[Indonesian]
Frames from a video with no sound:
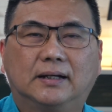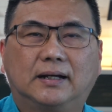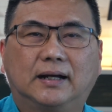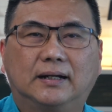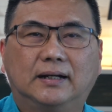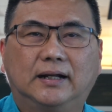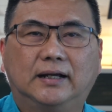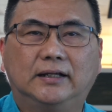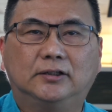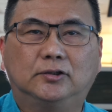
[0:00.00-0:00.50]

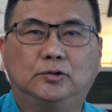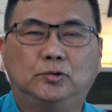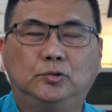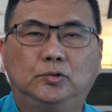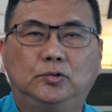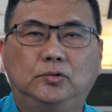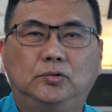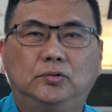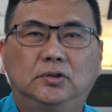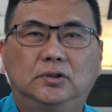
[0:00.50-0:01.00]
Karena
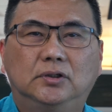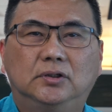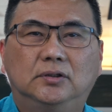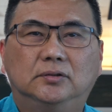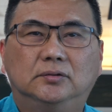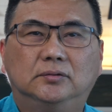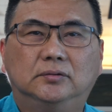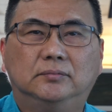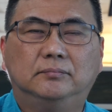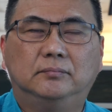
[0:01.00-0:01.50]
itu,
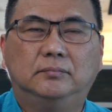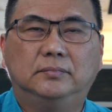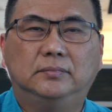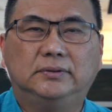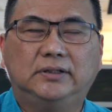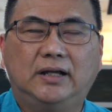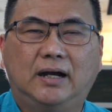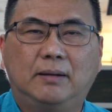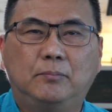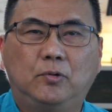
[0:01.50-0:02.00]

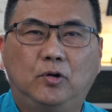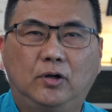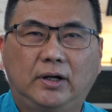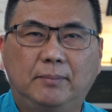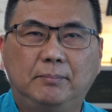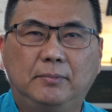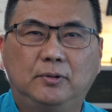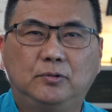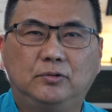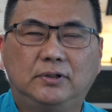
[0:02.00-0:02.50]
yang
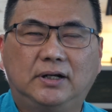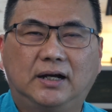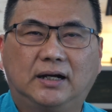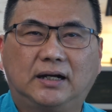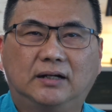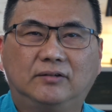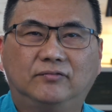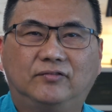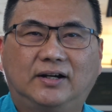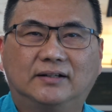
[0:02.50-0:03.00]
boleh
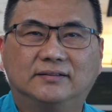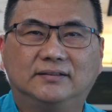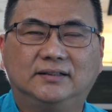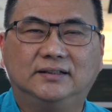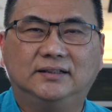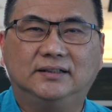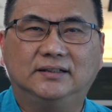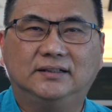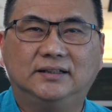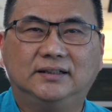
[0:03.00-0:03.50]
menggunakan
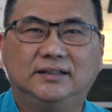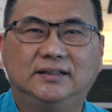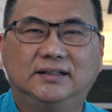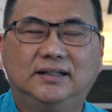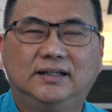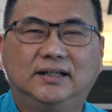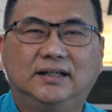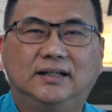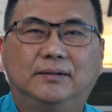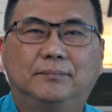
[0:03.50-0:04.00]
vaksin ini
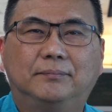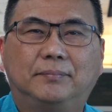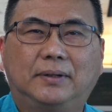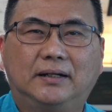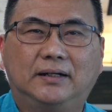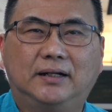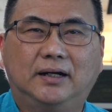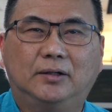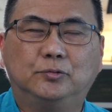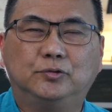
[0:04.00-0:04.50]

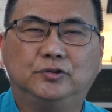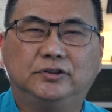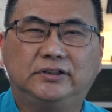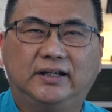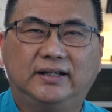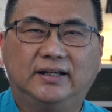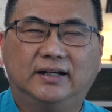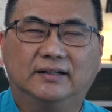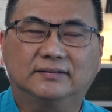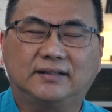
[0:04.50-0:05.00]
pada
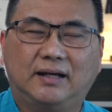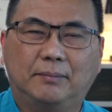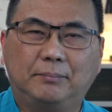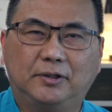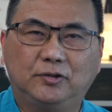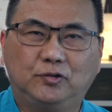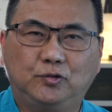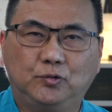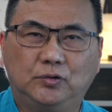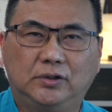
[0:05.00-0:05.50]
usia yang sama
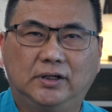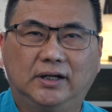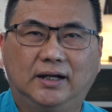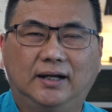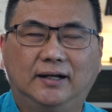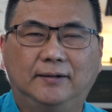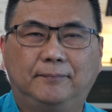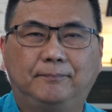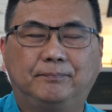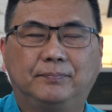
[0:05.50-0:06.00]
juga.
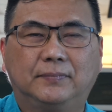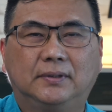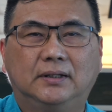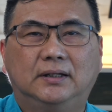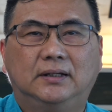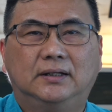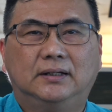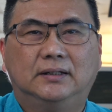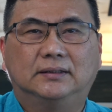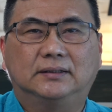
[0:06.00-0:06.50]

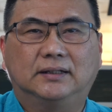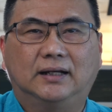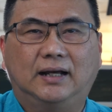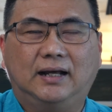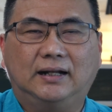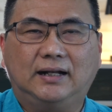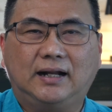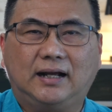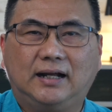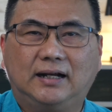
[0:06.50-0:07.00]

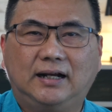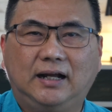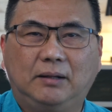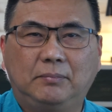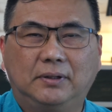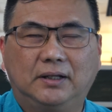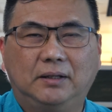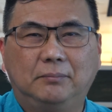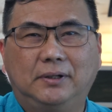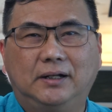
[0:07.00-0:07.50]
Nah, anak-anak
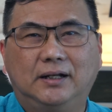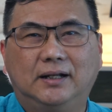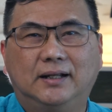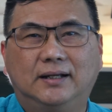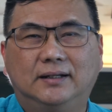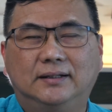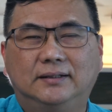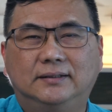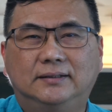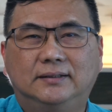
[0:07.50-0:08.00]

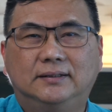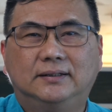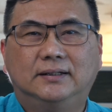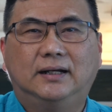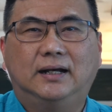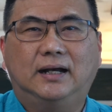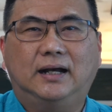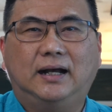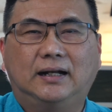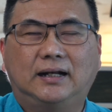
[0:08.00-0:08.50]
bagaimana?
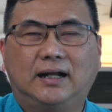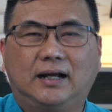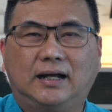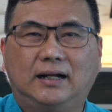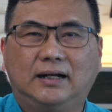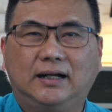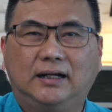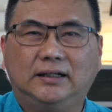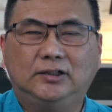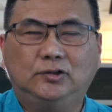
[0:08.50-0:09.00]

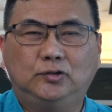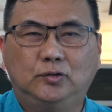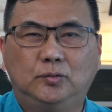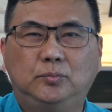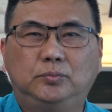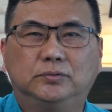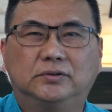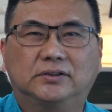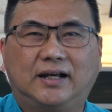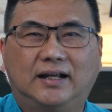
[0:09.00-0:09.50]
anak-anak itu
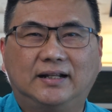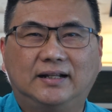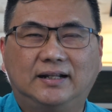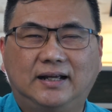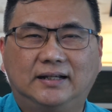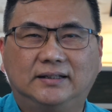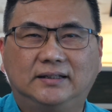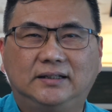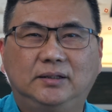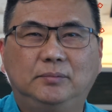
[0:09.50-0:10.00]
sekali
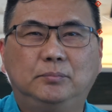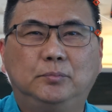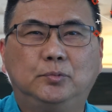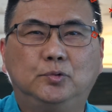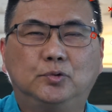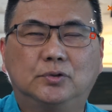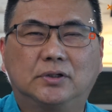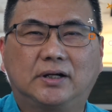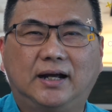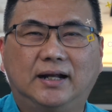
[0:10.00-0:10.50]
lagi
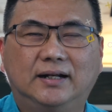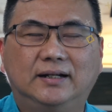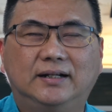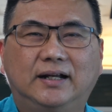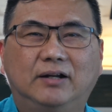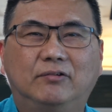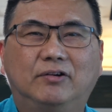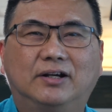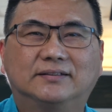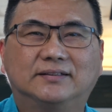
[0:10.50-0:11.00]
bukan
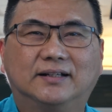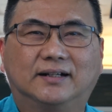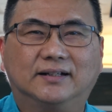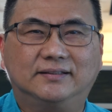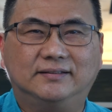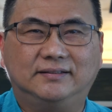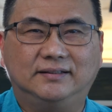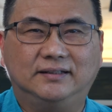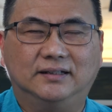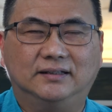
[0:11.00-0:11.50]
dewasa
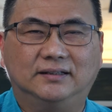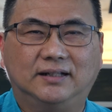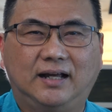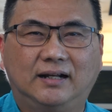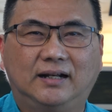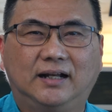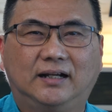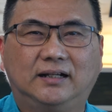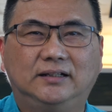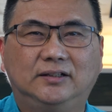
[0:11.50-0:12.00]
kecil.
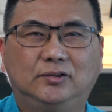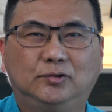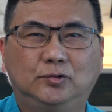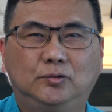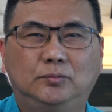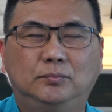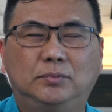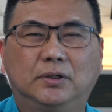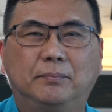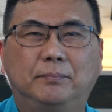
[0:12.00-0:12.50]
Anak
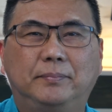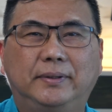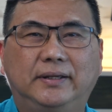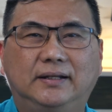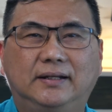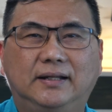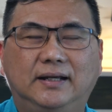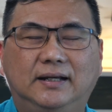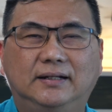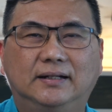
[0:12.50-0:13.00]
itu
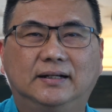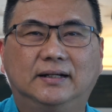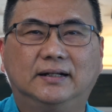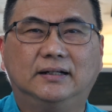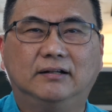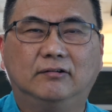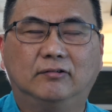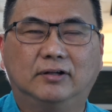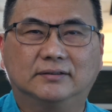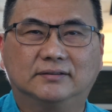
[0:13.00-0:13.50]
berbeda dengan
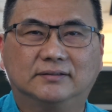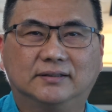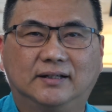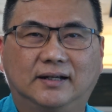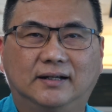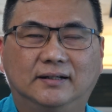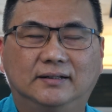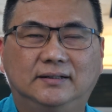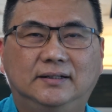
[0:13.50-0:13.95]
dewasa.